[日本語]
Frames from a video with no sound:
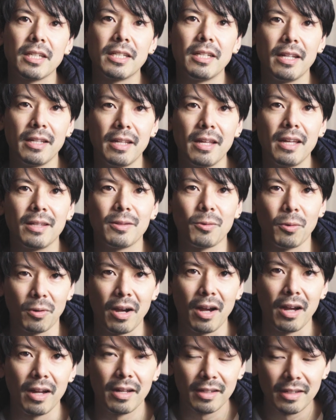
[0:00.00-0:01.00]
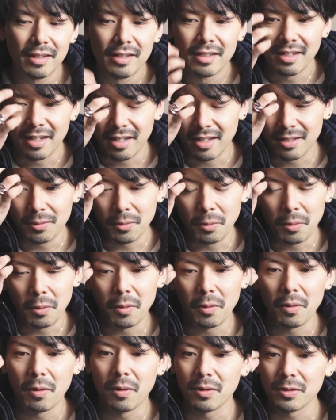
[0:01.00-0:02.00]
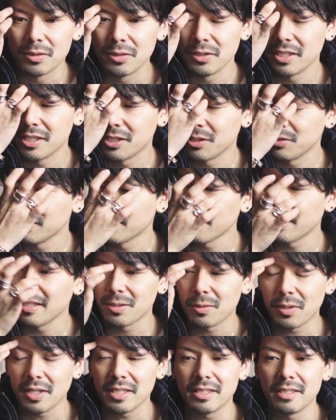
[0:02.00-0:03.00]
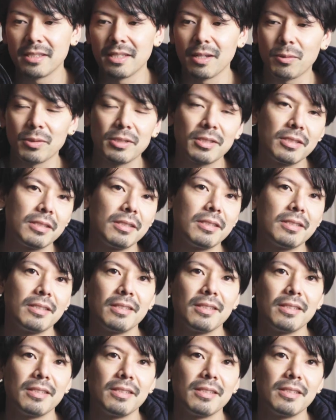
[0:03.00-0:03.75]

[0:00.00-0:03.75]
切れでとか、あの軍に指揮してて忙しいんでこっち